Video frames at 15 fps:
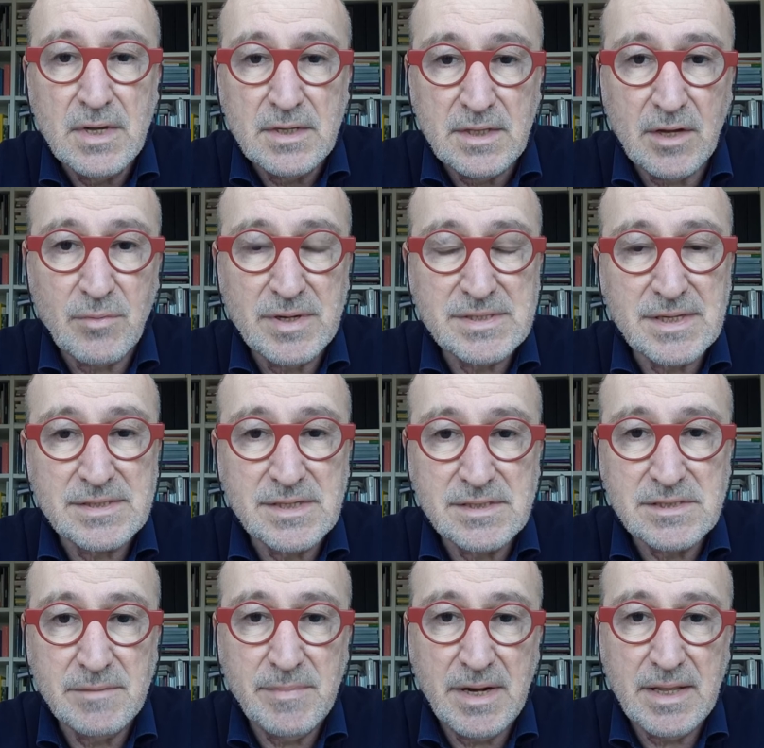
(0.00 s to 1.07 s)
di questa
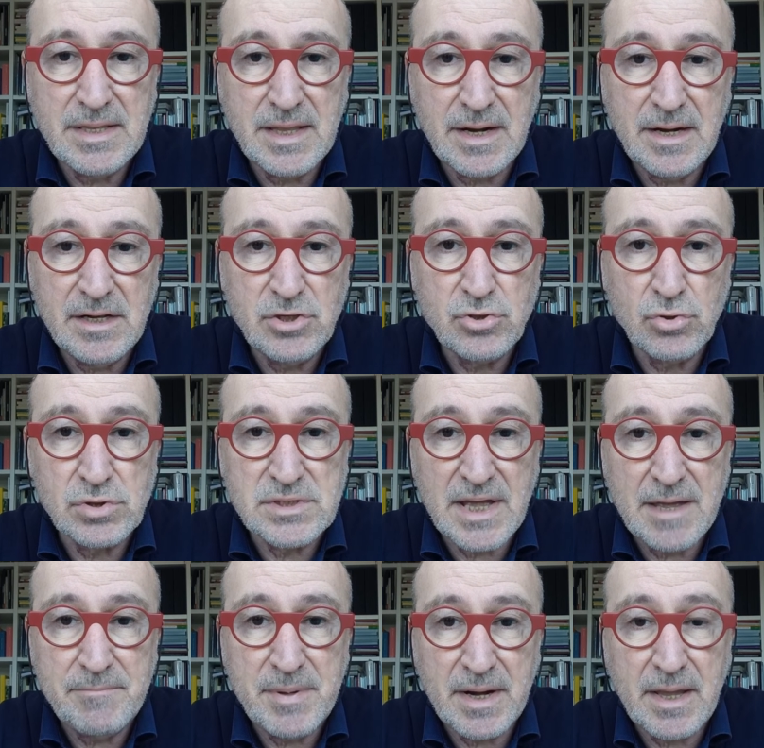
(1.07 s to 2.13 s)
sensibilità religiosa
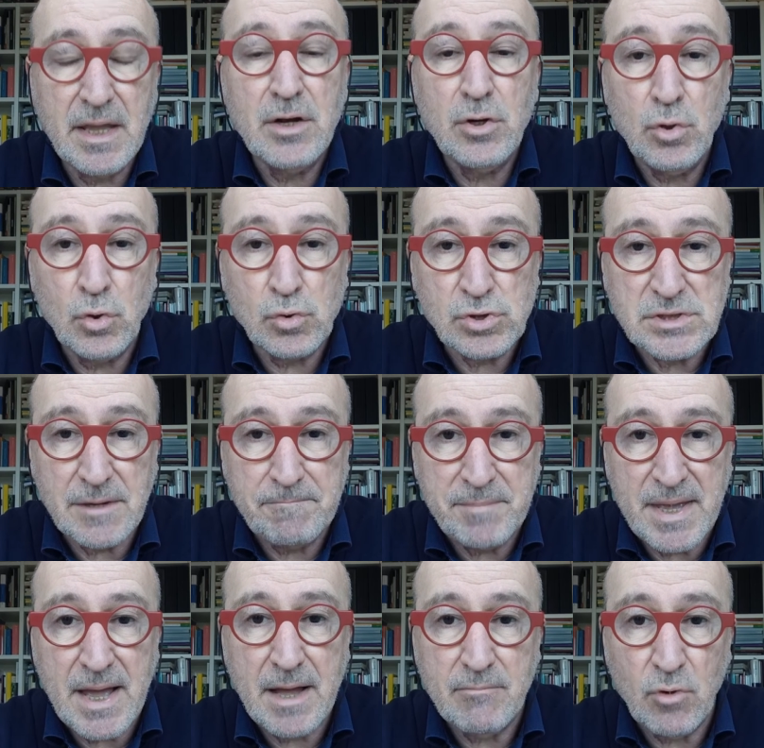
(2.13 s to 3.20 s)
è perché non
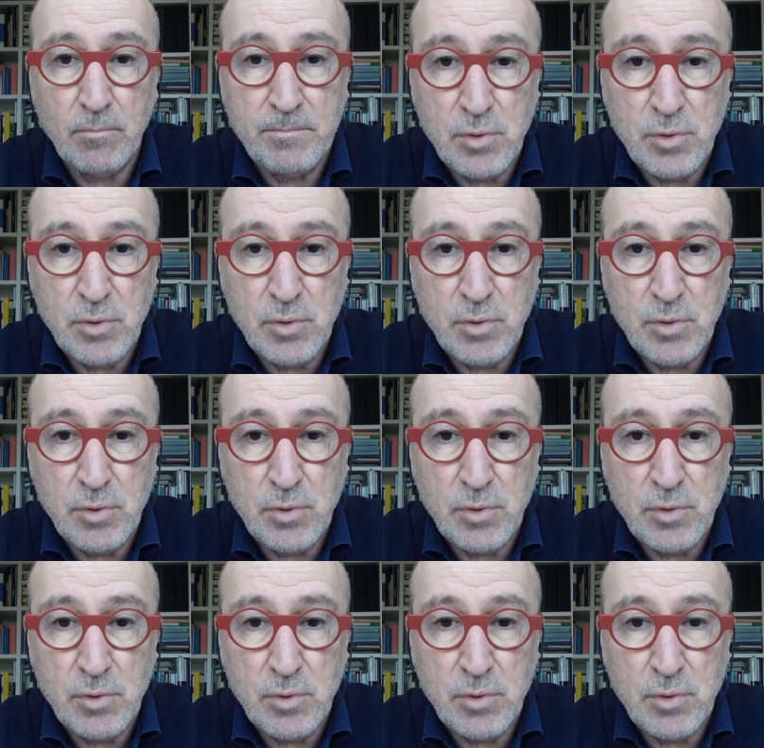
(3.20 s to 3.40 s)
sappiamo